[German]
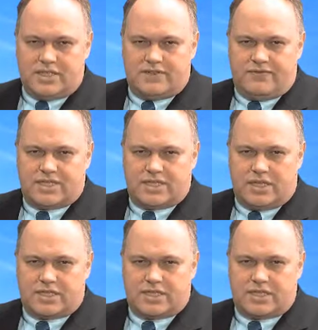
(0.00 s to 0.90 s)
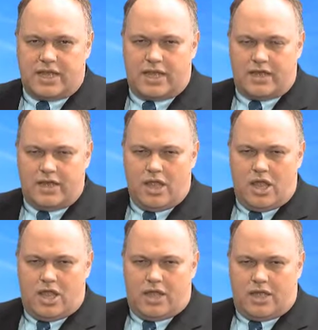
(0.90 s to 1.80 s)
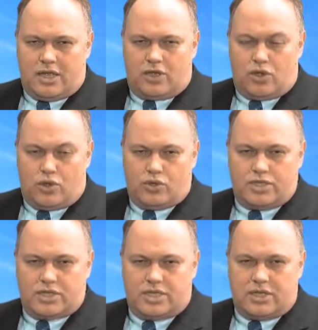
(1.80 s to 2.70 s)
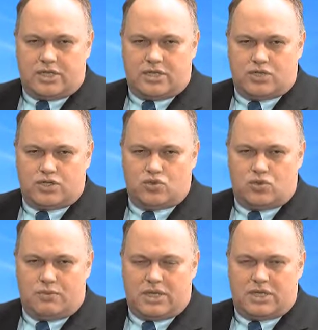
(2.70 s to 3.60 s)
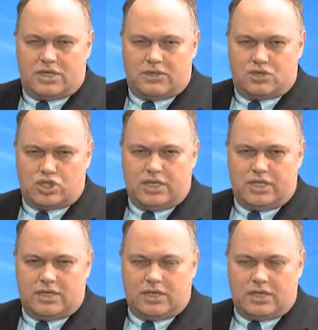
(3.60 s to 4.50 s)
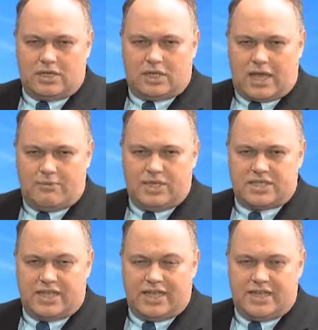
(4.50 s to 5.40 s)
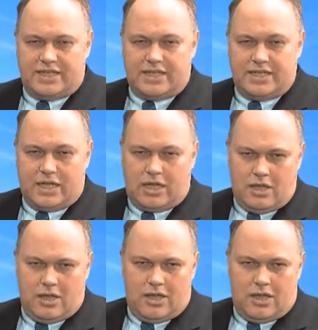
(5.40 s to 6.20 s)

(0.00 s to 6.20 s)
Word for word: Sie wissen ja, das ist der äh, größte Suchmaschinenanbieter in China.